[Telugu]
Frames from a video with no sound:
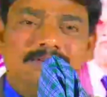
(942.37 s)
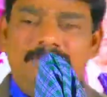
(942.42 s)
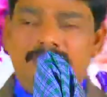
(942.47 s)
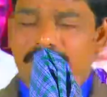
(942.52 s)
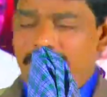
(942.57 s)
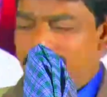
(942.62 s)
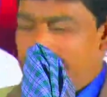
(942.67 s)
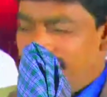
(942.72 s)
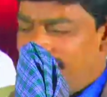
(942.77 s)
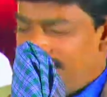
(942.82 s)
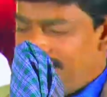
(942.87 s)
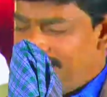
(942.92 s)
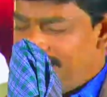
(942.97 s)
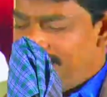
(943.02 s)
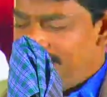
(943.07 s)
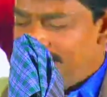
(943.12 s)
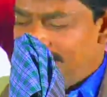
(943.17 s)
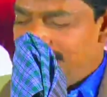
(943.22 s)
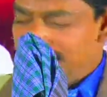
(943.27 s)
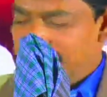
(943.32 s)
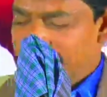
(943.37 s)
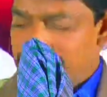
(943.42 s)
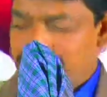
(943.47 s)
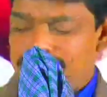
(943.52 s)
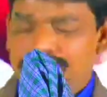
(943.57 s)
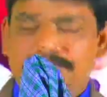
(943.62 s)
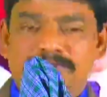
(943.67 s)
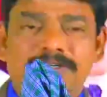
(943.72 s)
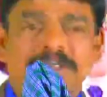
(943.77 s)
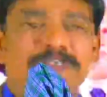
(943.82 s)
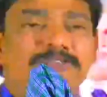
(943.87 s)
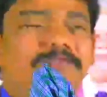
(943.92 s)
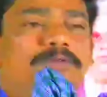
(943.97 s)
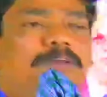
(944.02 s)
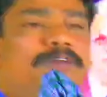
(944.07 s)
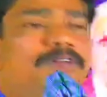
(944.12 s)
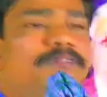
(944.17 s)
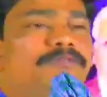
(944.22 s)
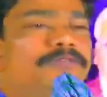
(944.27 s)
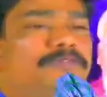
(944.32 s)
నిన్ననే విజయవాడ నుంచి ప్రిన్సిపాల్
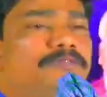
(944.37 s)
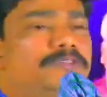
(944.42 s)
గారు ఫోన్